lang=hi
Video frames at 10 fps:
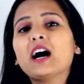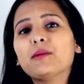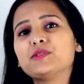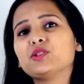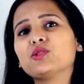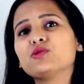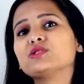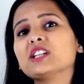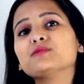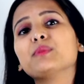अब जियो
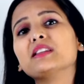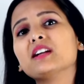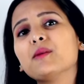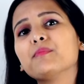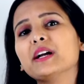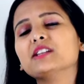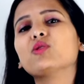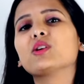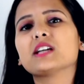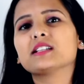यूज़र्स 15 अप्रैल
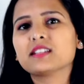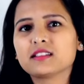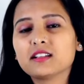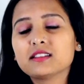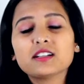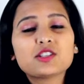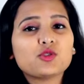2017 तक